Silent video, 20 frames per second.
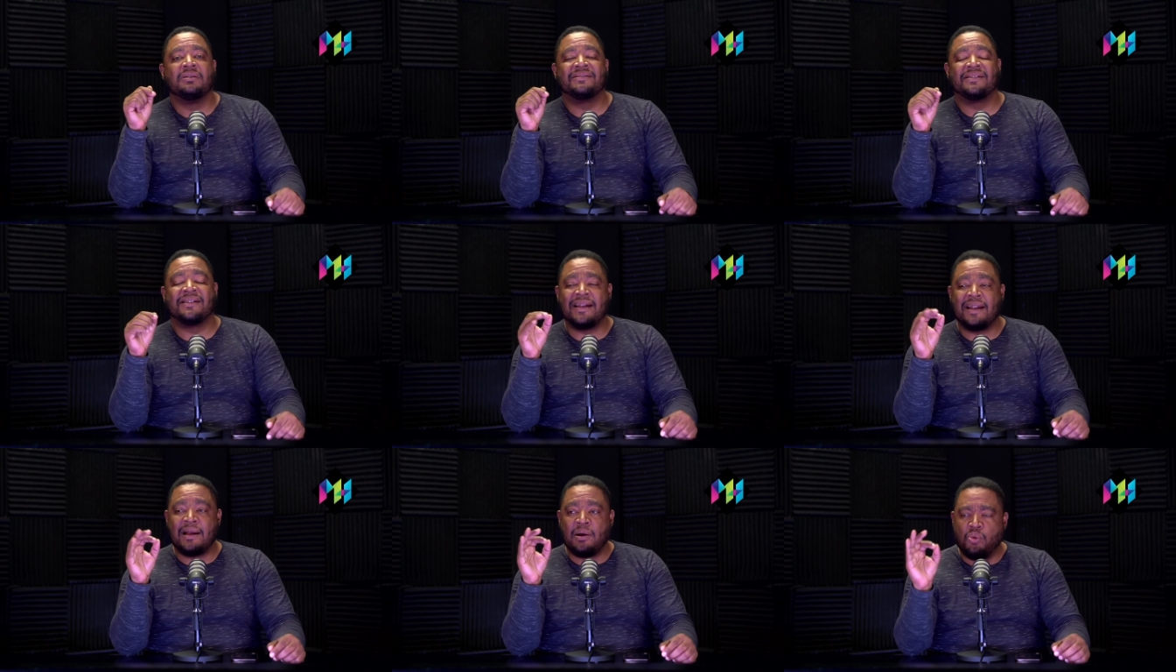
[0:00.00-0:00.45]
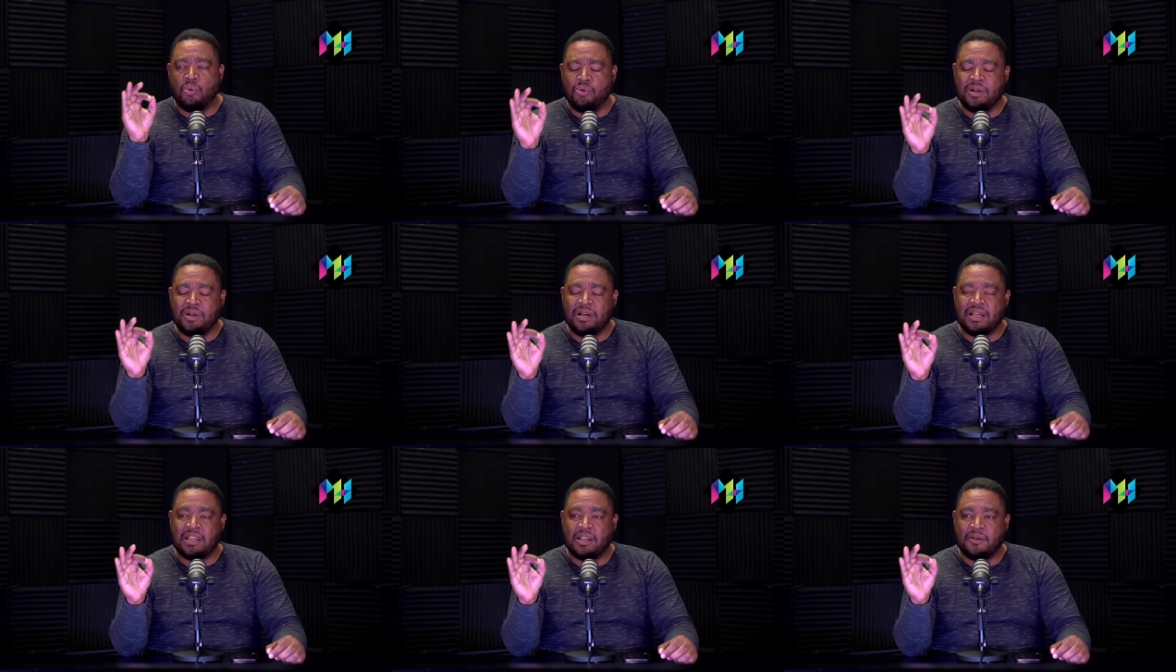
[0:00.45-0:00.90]
Esa era la
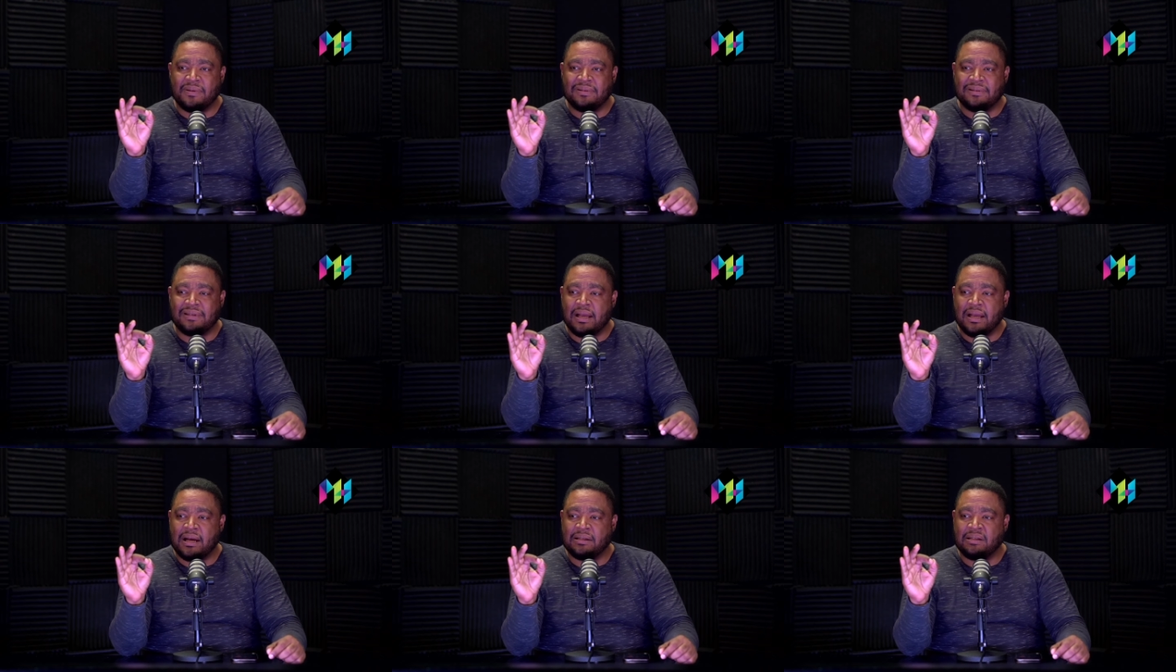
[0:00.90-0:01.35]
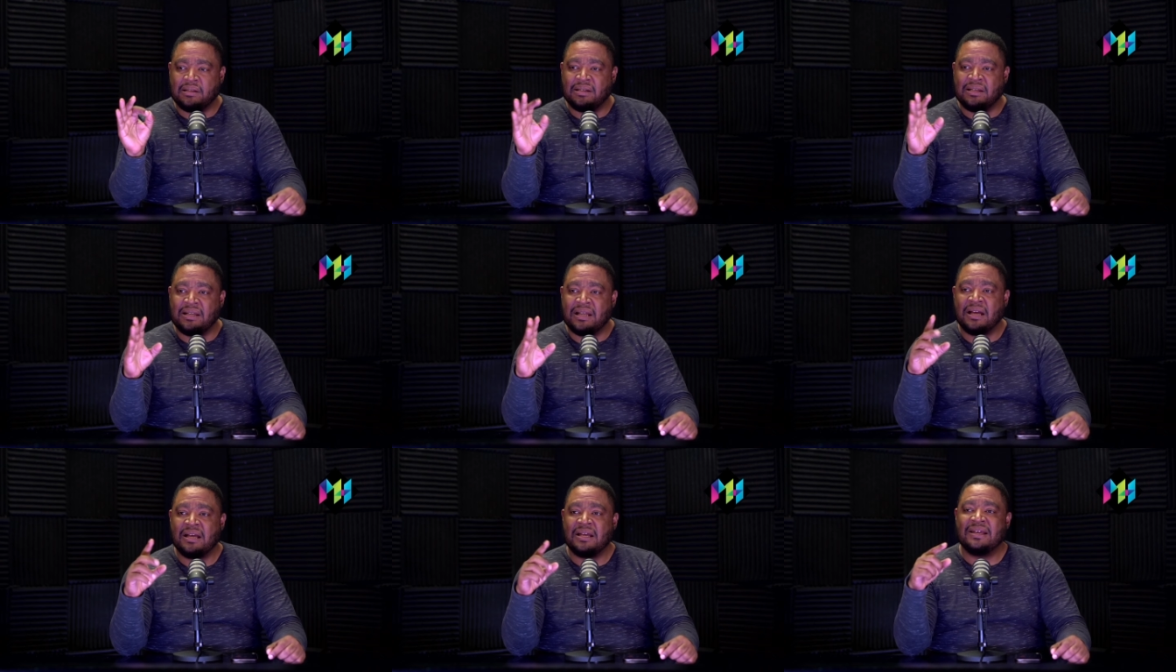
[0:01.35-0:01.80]
única desventaja que
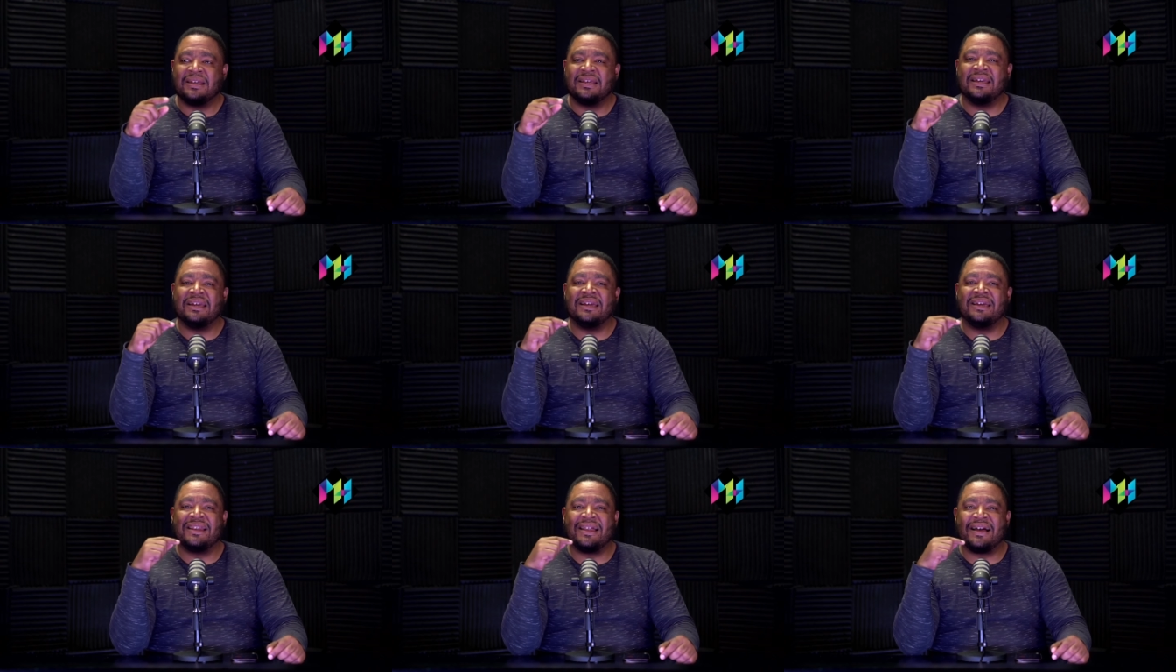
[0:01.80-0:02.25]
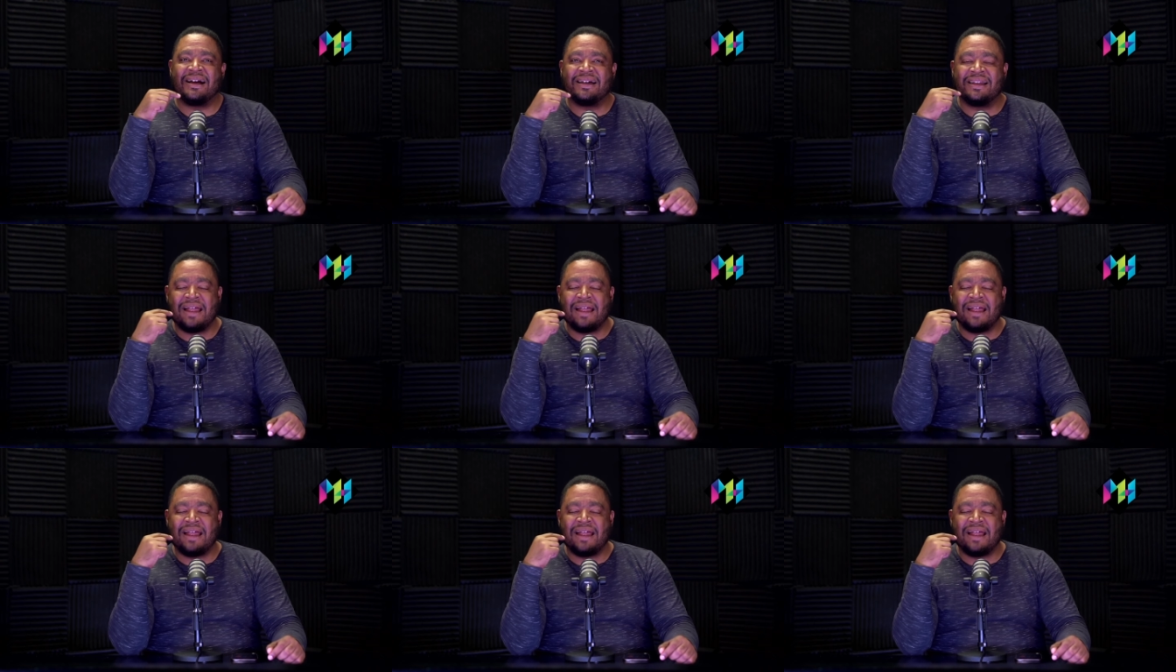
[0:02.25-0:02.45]
tenía y la